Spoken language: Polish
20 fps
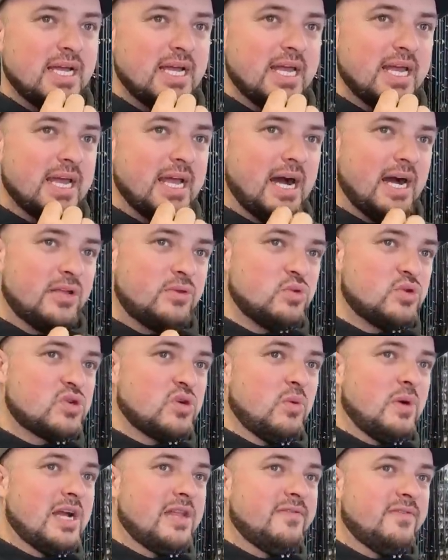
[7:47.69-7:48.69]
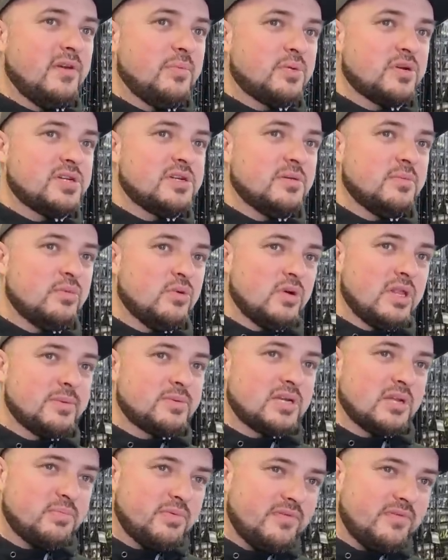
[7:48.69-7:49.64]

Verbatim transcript: E, a dużo łatwiej proszę było na przykład